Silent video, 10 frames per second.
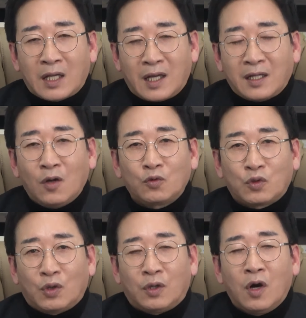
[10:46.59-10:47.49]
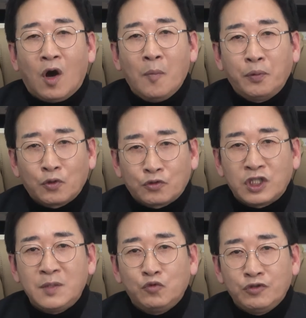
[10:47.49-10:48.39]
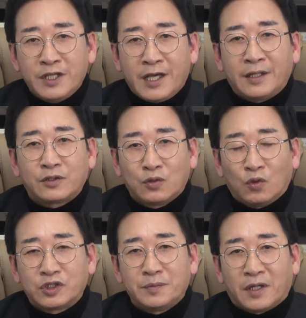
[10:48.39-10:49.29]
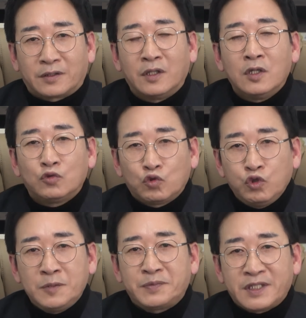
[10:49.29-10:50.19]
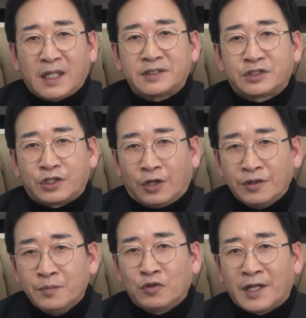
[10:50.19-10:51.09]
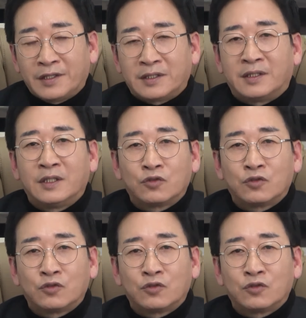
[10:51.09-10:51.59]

카카오톡 허프로 티비에 들어오시면 수입차 전 브랜드,